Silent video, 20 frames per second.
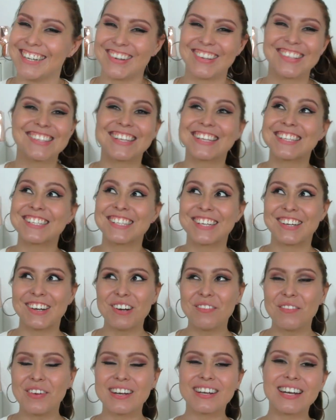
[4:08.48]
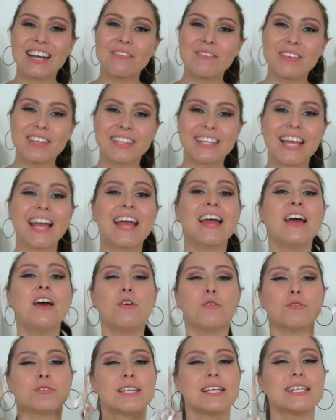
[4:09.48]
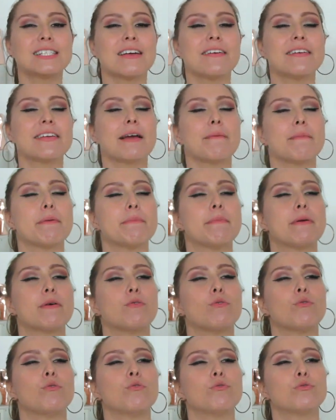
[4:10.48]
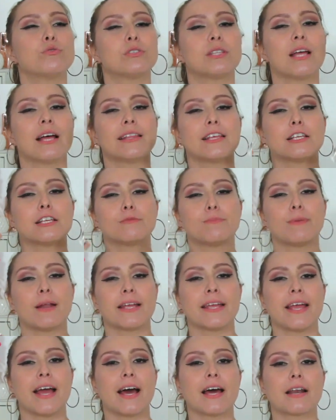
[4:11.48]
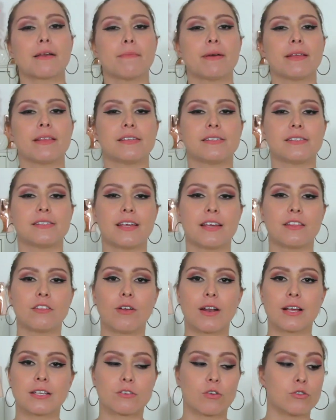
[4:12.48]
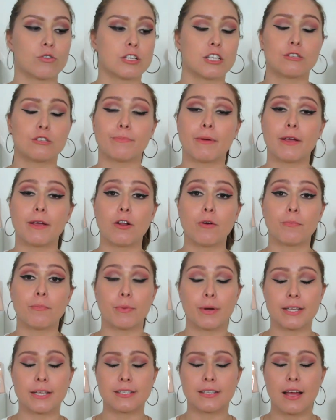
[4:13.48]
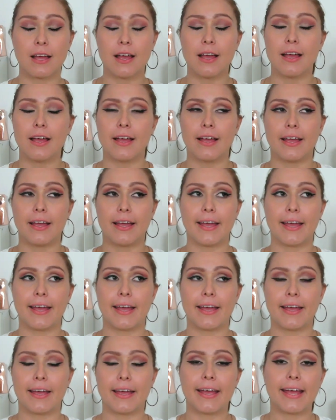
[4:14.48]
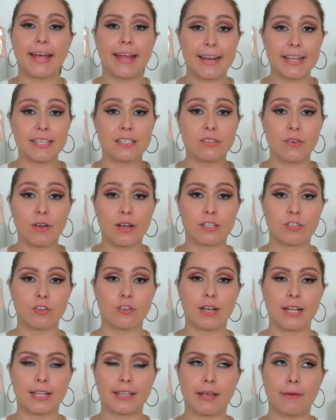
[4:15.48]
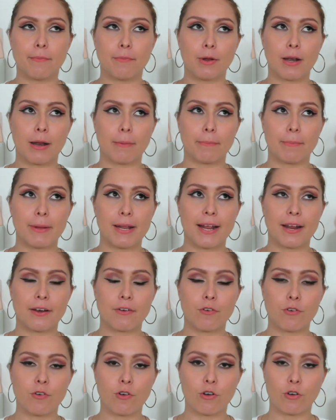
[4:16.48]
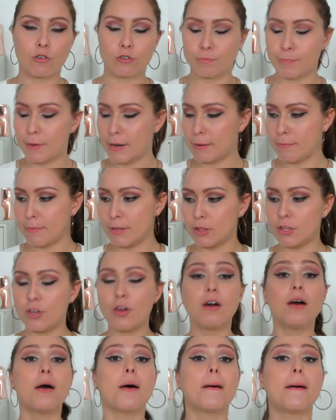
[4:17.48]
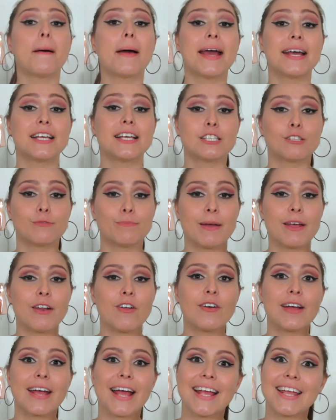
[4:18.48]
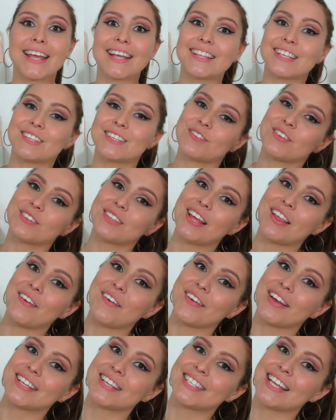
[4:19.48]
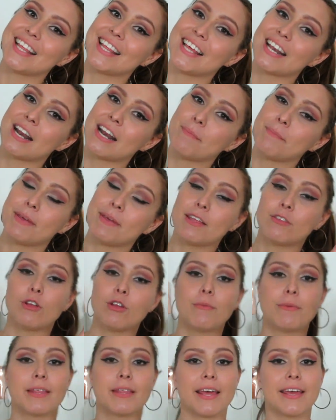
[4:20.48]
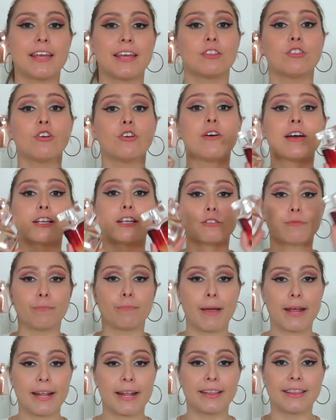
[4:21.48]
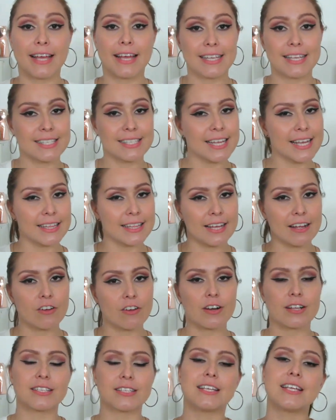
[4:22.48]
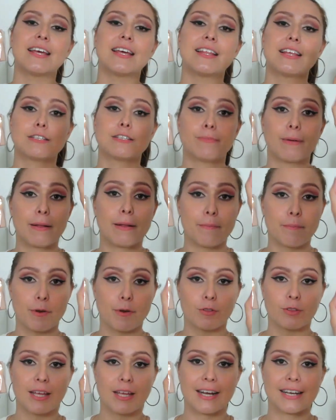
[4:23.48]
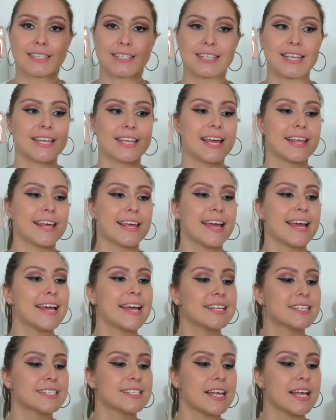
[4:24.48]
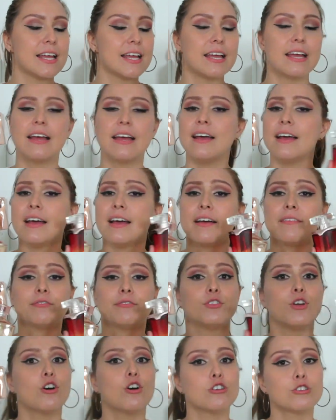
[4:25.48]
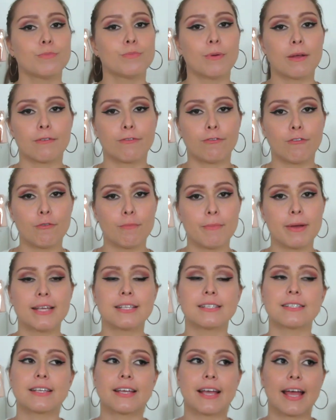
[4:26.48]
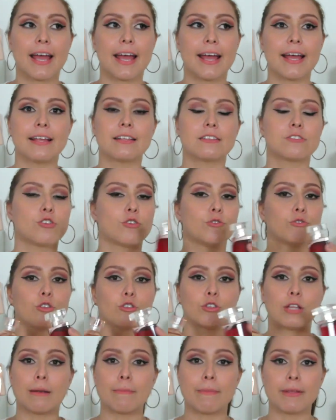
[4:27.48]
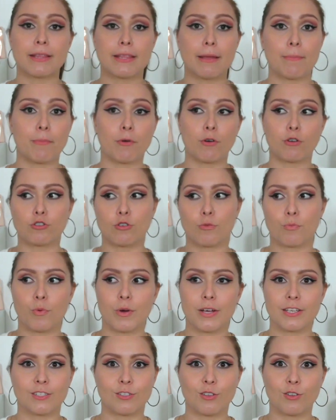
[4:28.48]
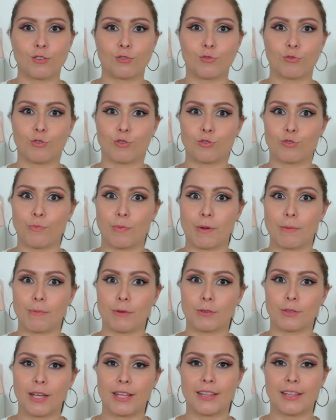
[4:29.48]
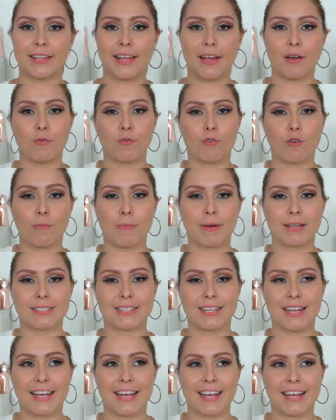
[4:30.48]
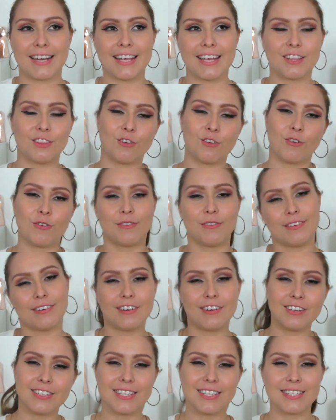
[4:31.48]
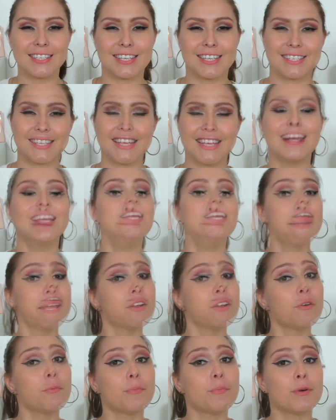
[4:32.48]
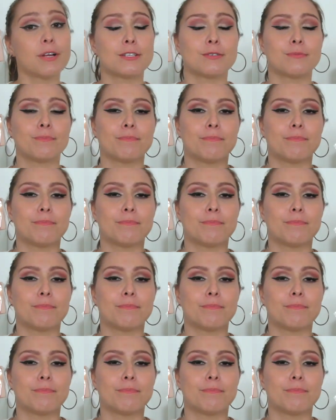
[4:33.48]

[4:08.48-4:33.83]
Chicos, disculpen realmente. Ustedes saben que a mí me gusta desplayarme diciendo las cosas, pero pues eh, en esta ocasión el tiempo y la pila no nos los permitió. Espero que hayan disfrutado, aunque sea de rapidito el videíto. Esperen de este, ya tengo reseña, de esperen pronta reseña de este dos perfumes que son totalmente polos opuestos, uno súper potente, uno más ligerito, cosas así, pero pues